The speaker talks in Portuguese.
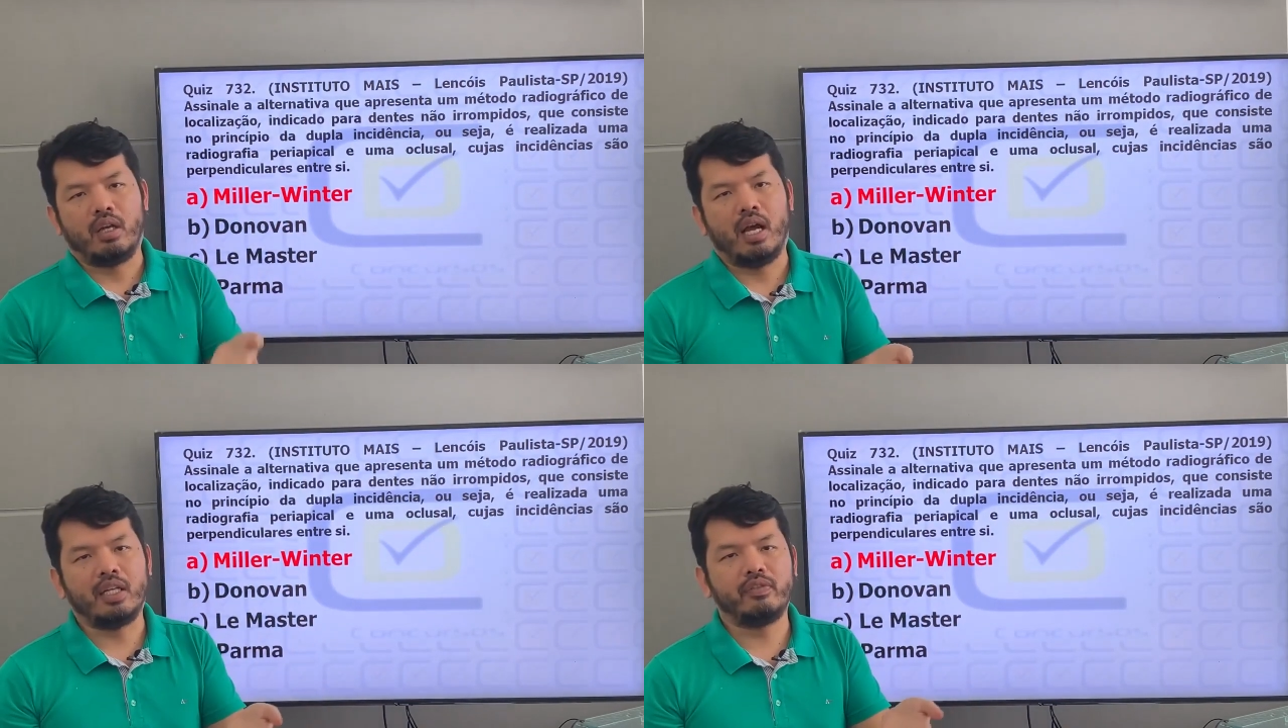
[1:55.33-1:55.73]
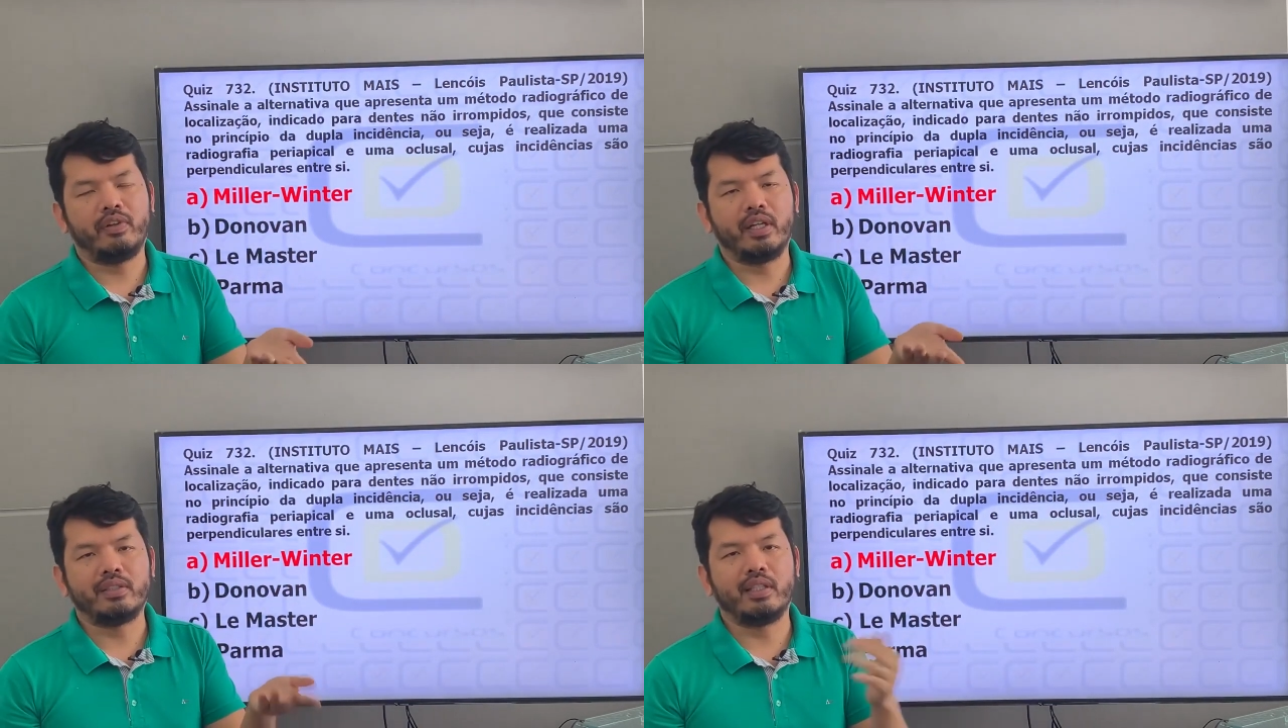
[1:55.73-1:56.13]
A
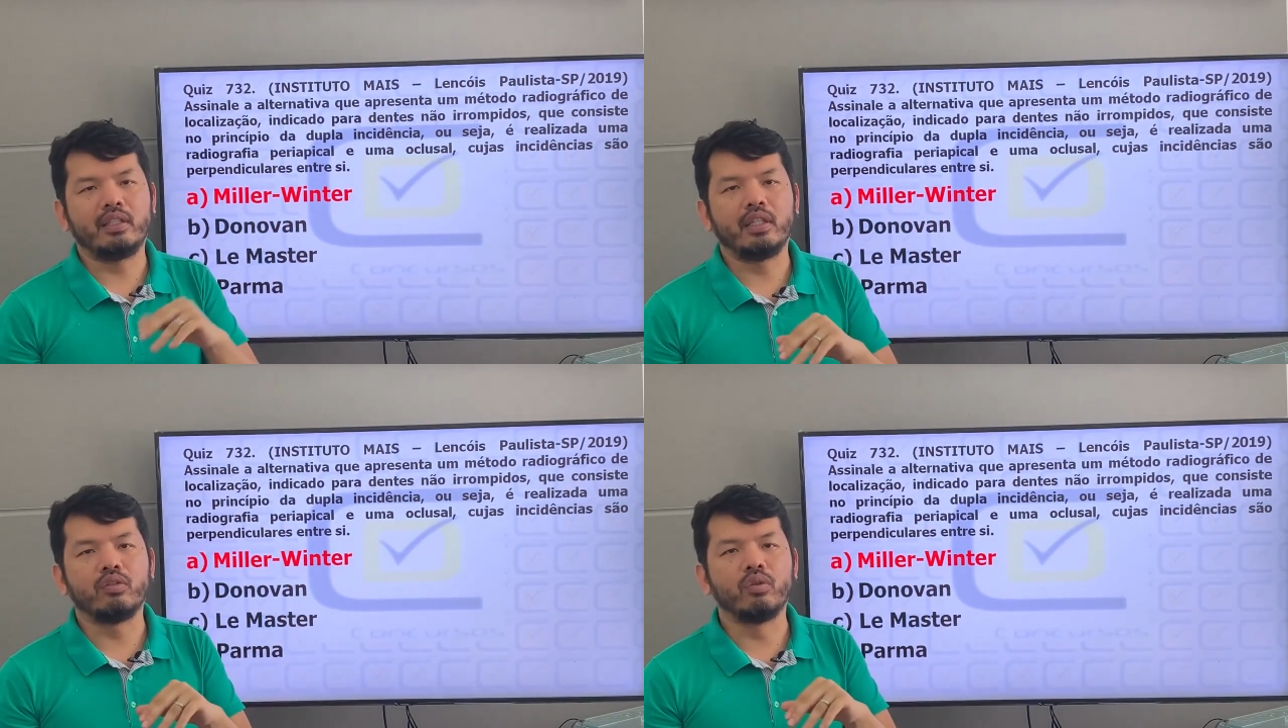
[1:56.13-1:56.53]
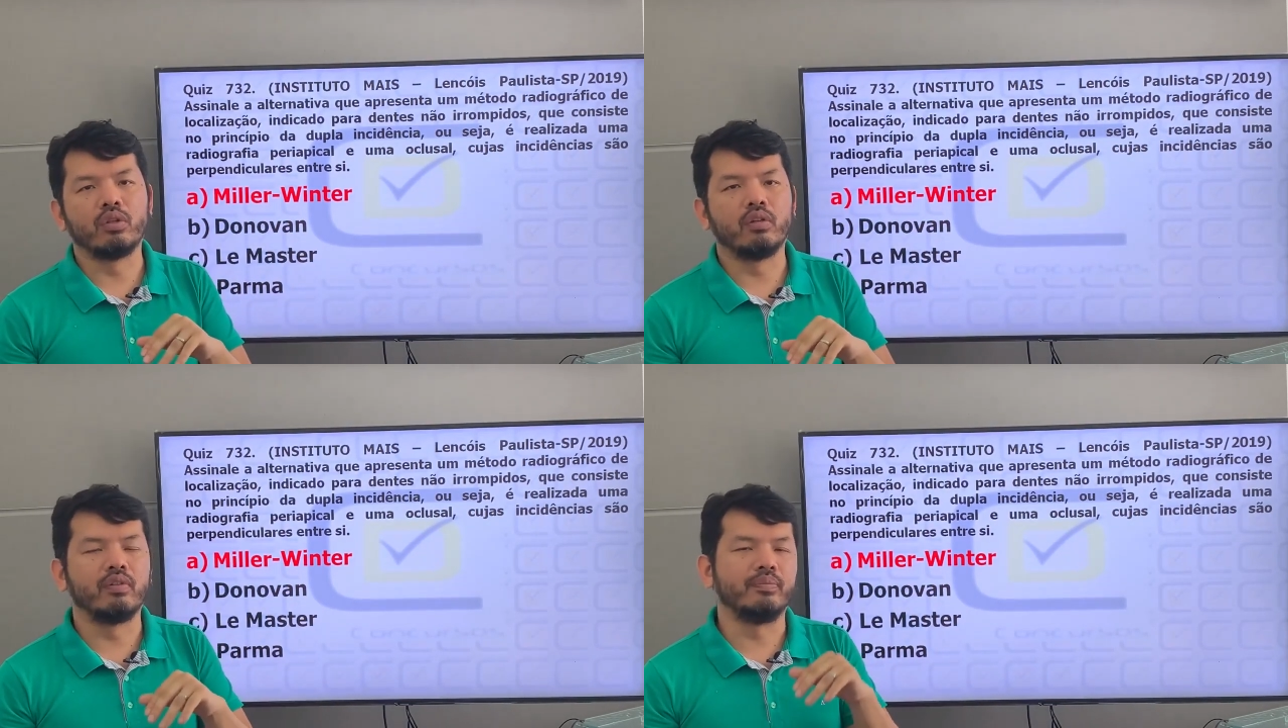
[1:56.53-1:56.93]
diferença entre
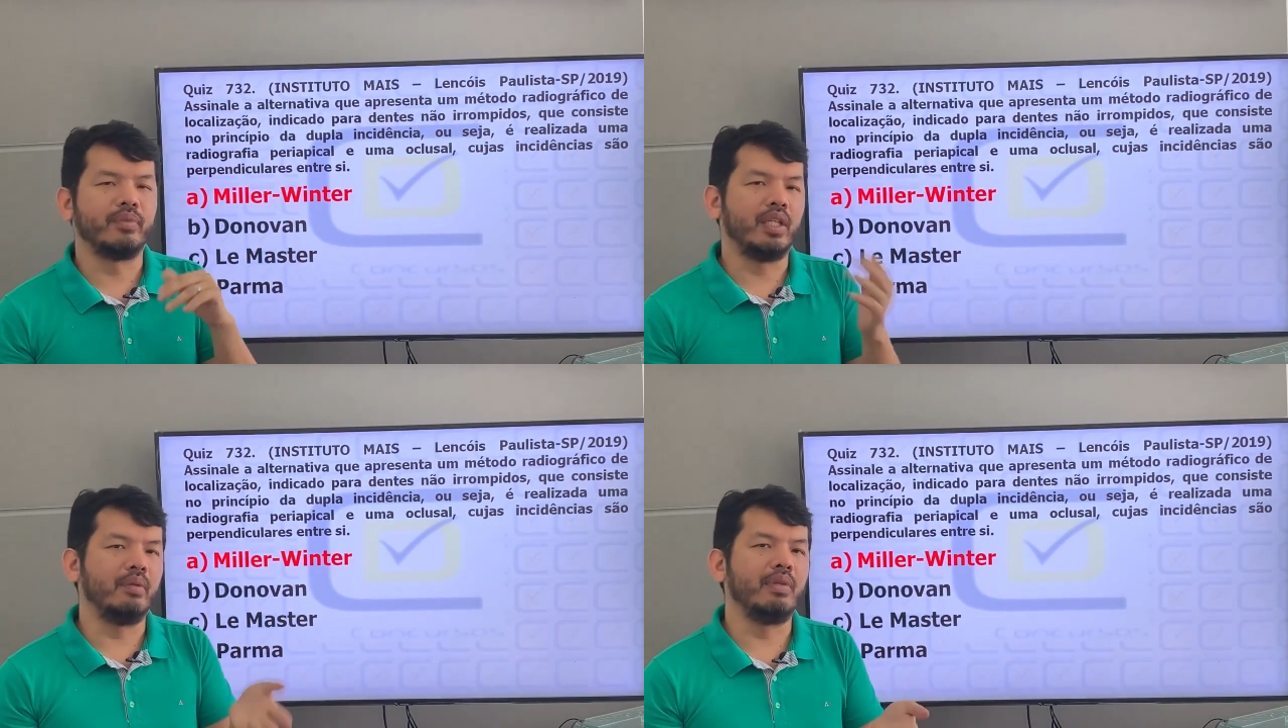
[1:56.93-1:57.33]
Donovan e